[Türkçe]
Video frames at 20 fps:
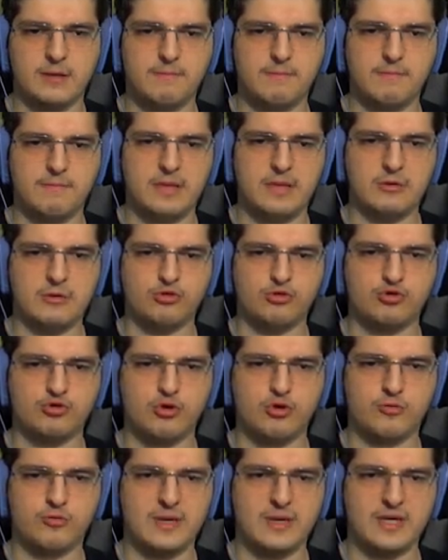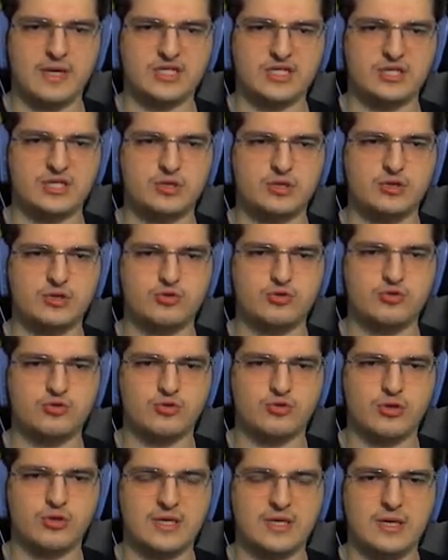1, 2, 3, 4, 5.
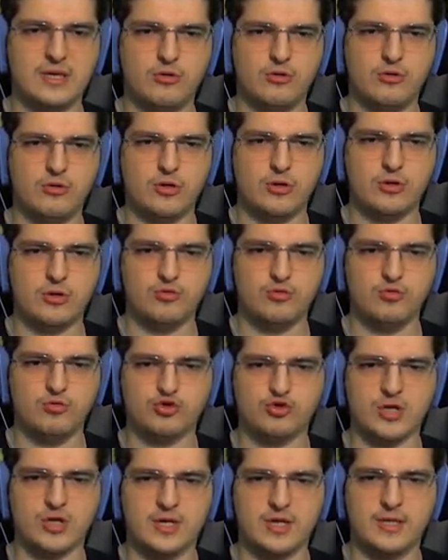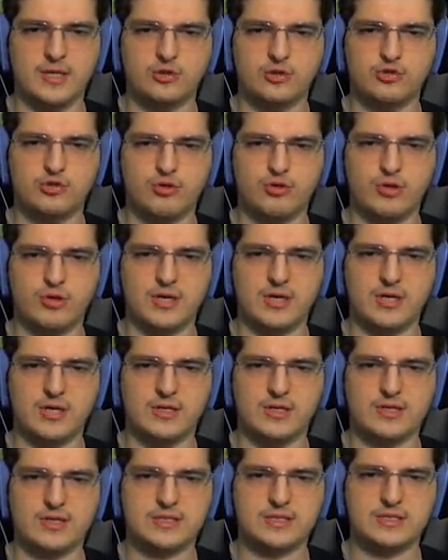Şuradan geliyor. 3 tane. Şuraya
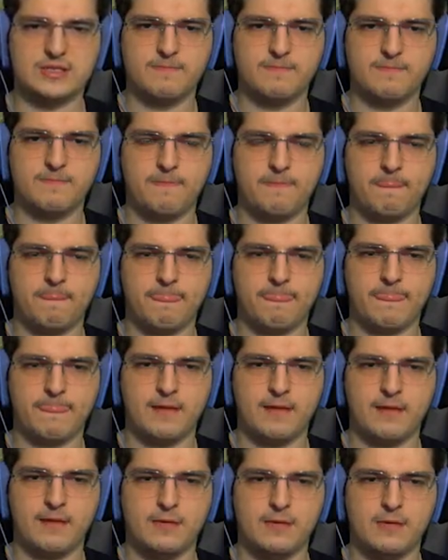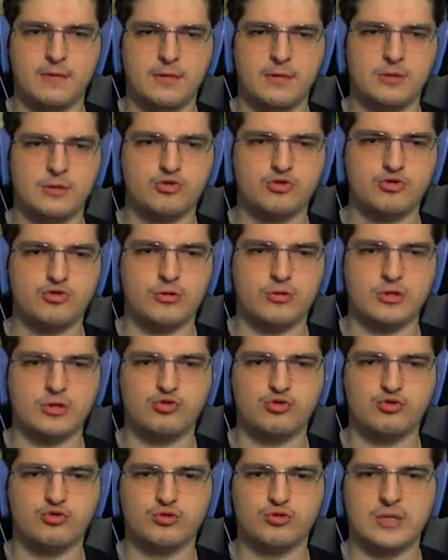kadar. Sonra
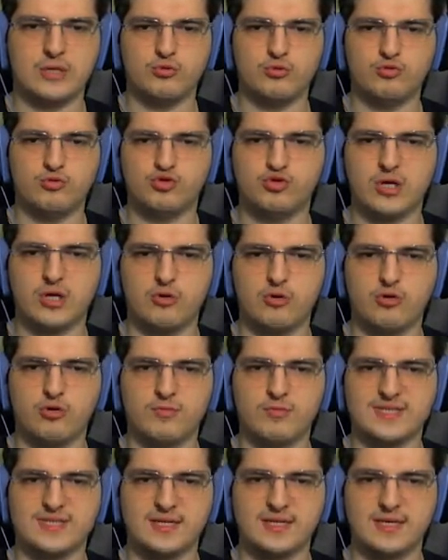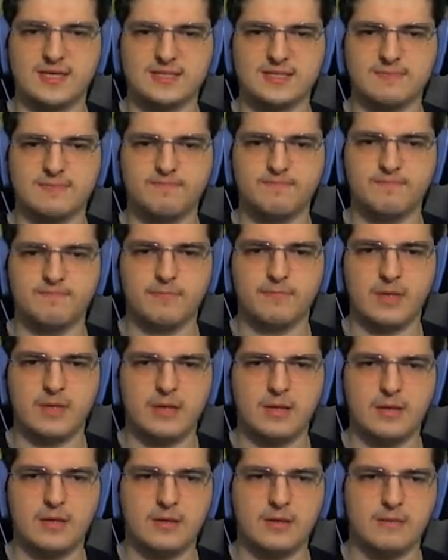şuradan 3 tane olması lazım.
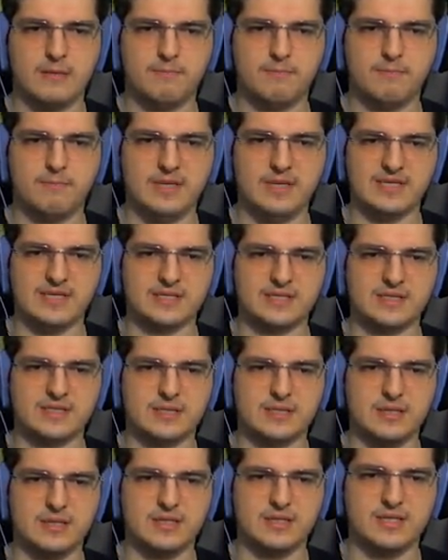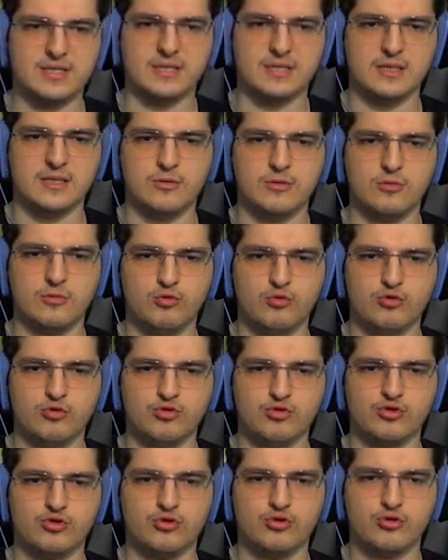1, 2,
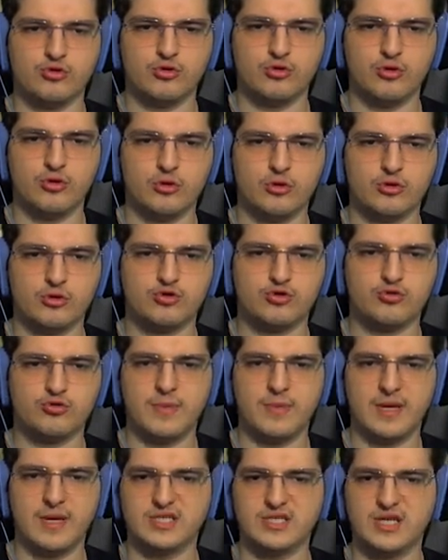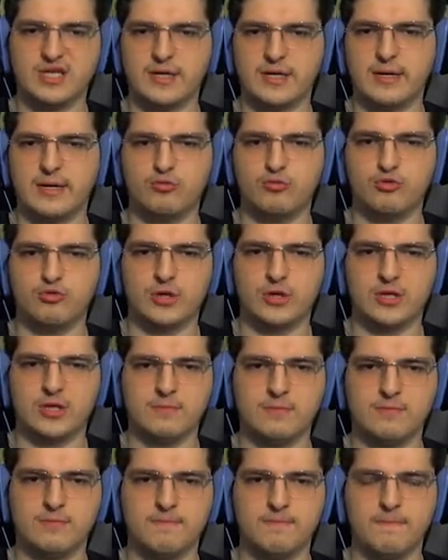3, 4, 5. Aynen buradan.
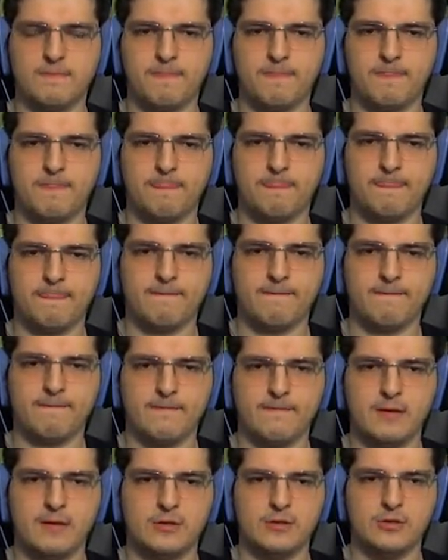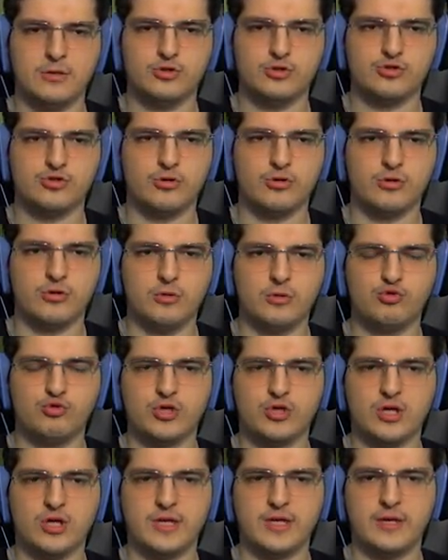Şöyle 3
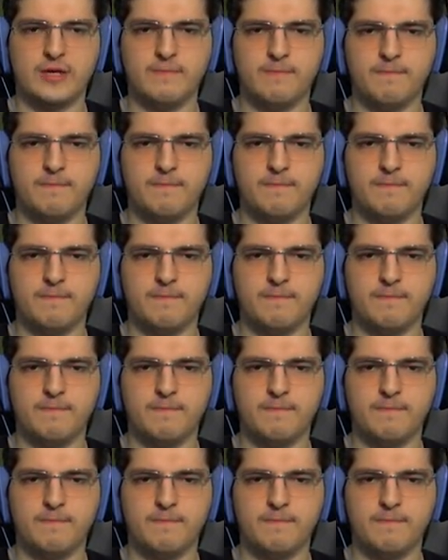tane.